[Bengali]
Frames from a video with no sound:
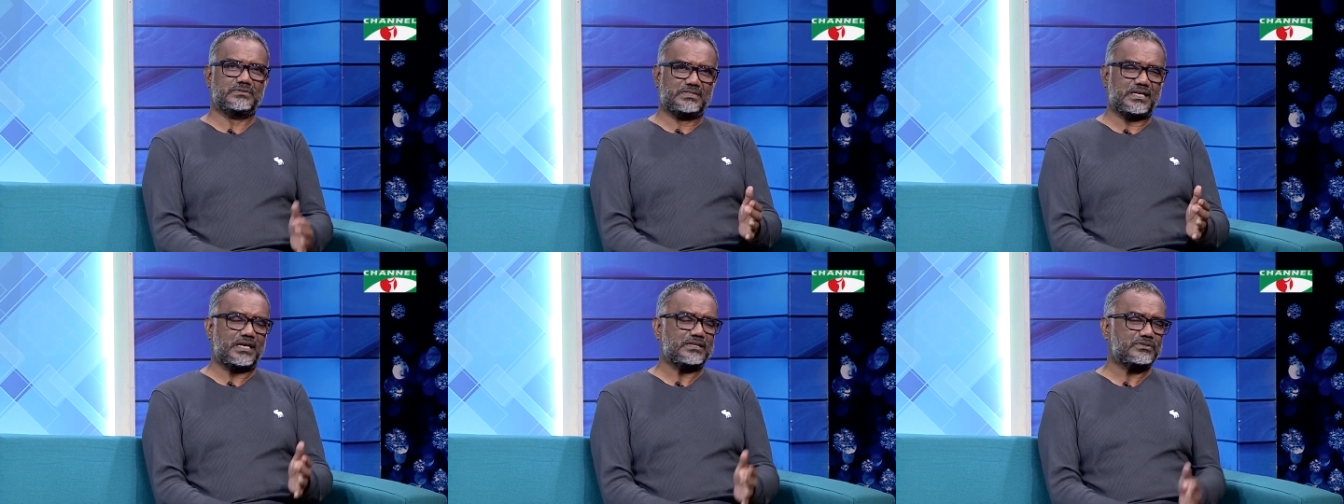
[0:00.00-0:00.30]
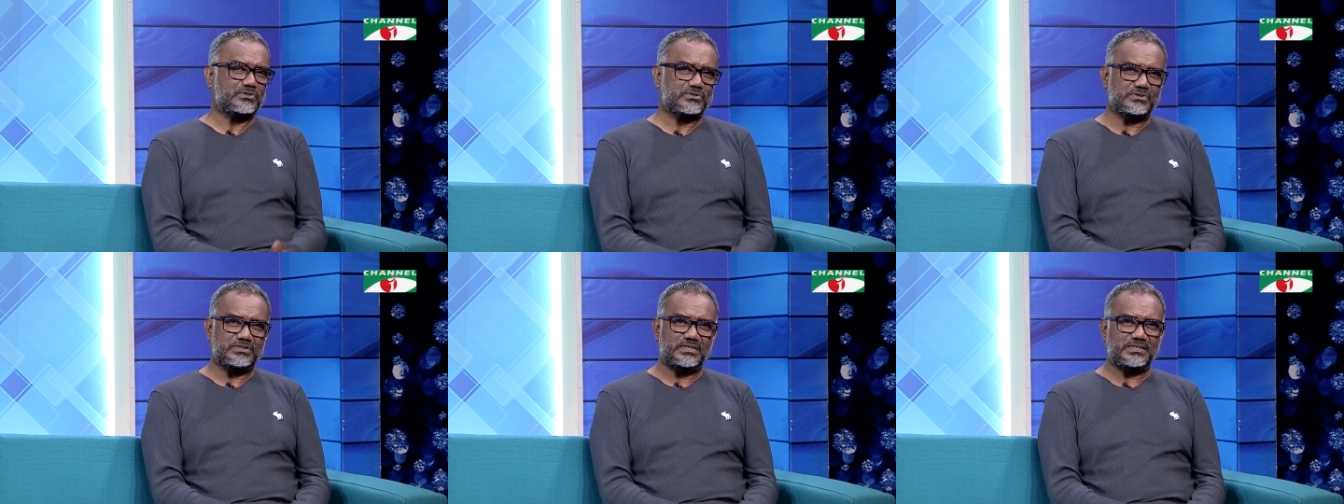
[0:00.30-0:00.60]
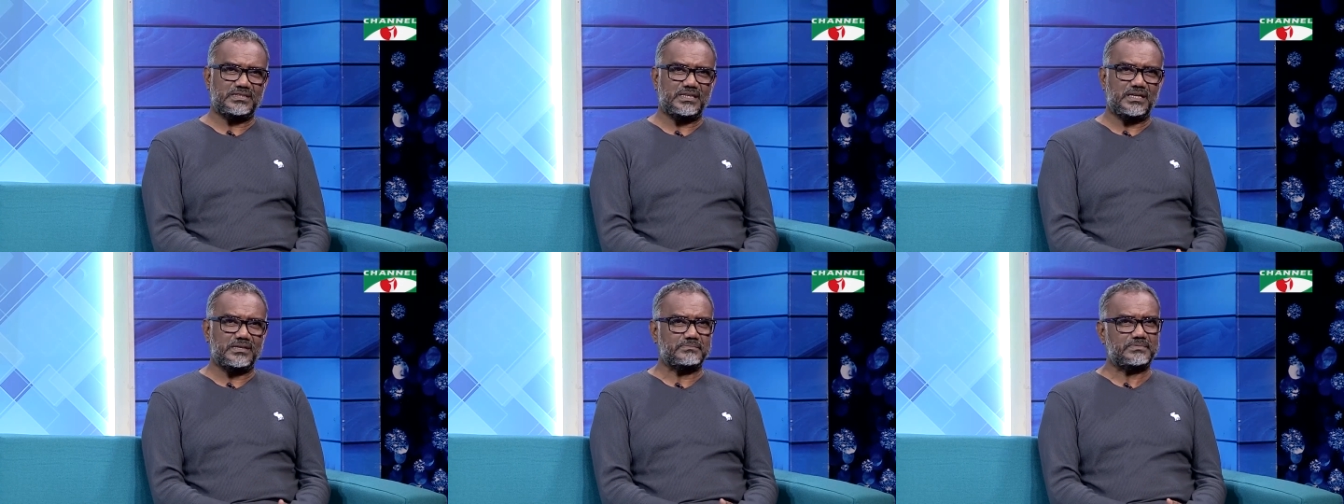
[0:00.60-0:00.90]
ছাত্র যে
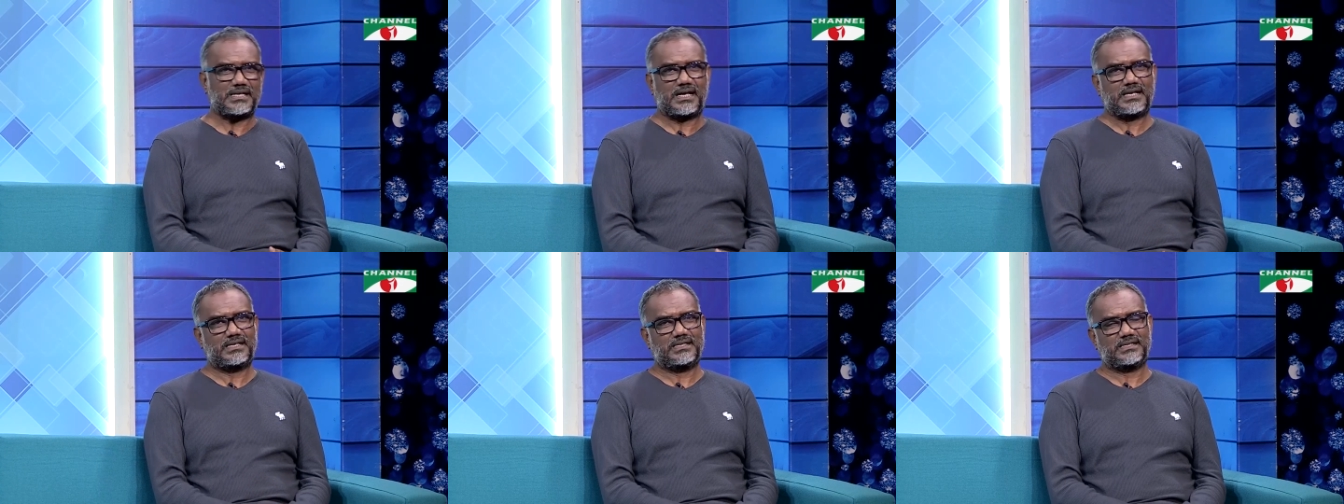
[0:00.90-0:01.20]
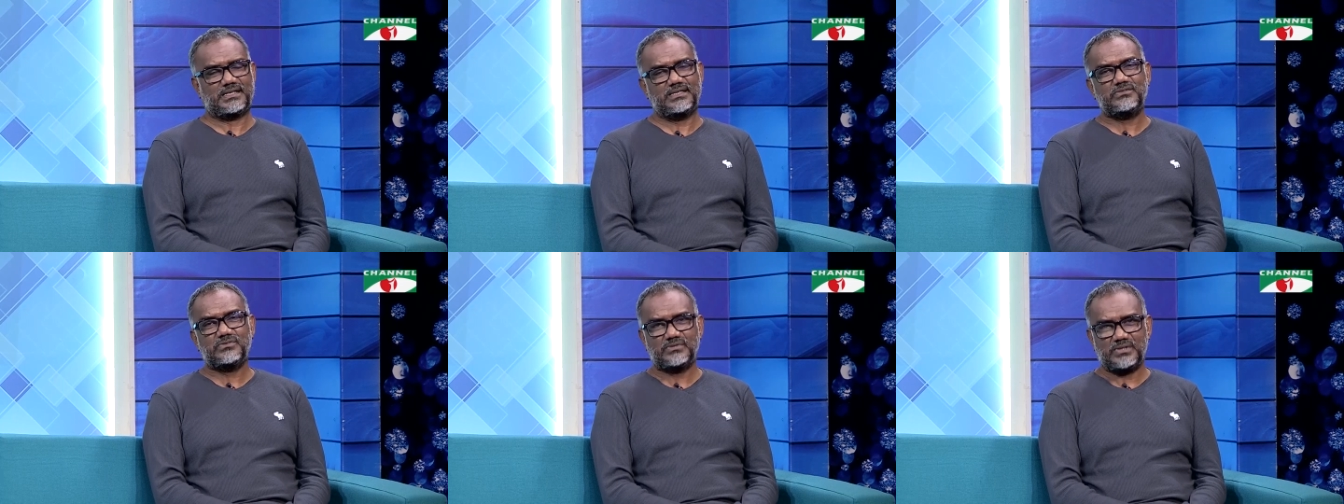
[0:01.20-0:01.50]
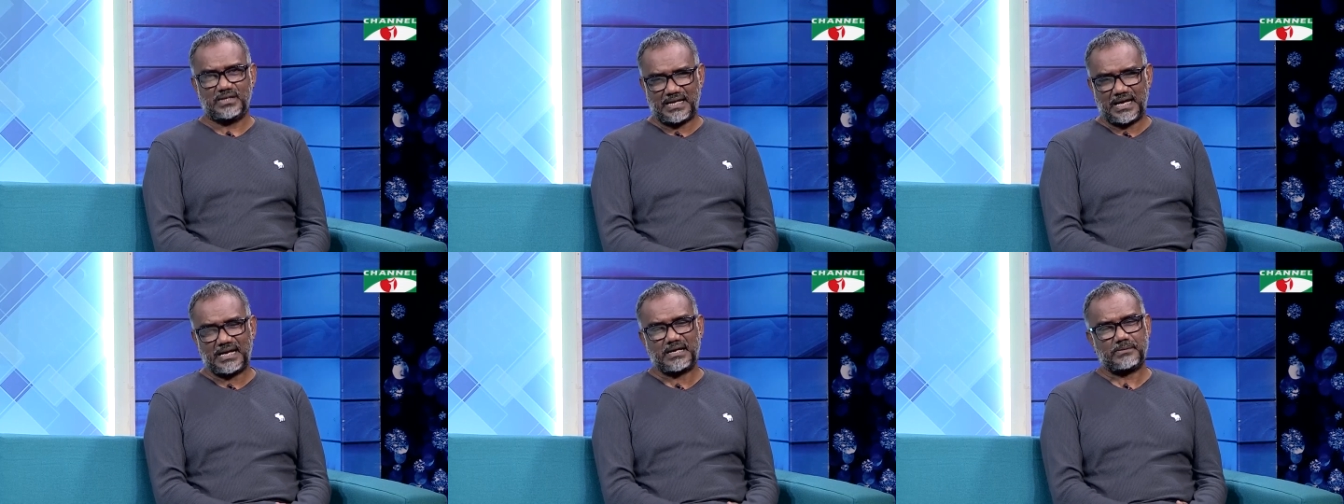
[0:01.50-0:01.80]
ছিলাম তা না কিন্তু
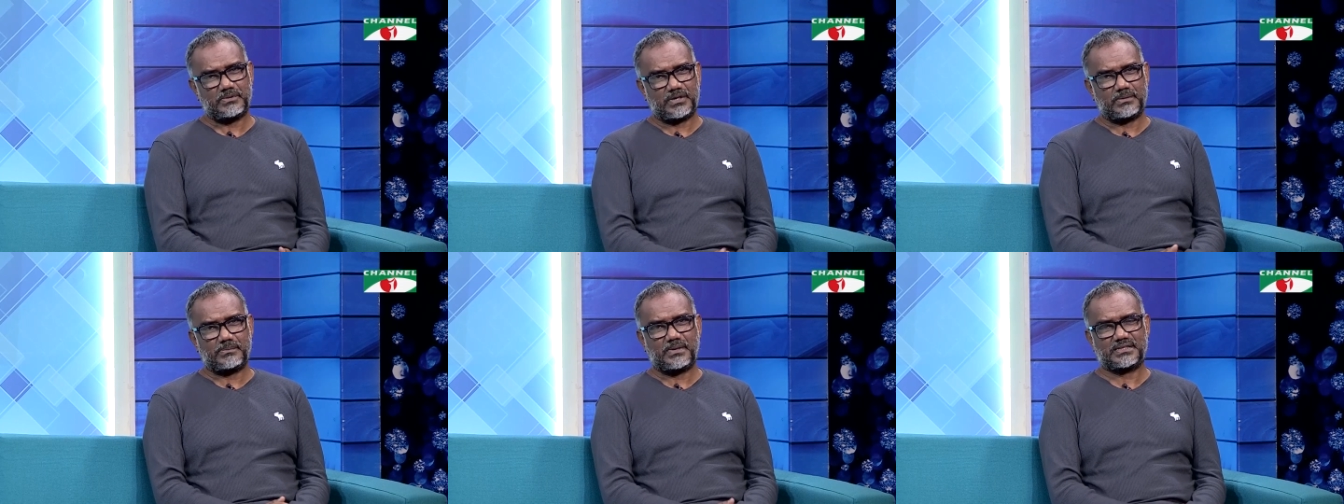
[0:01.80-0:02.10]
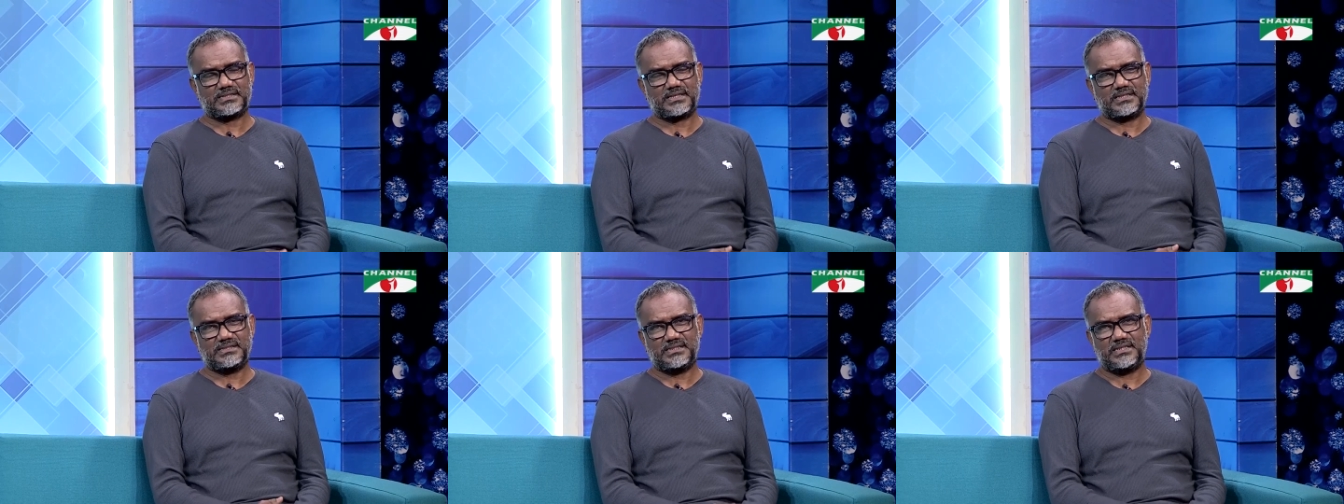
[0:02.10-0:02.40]
লেখাপড়া বাসার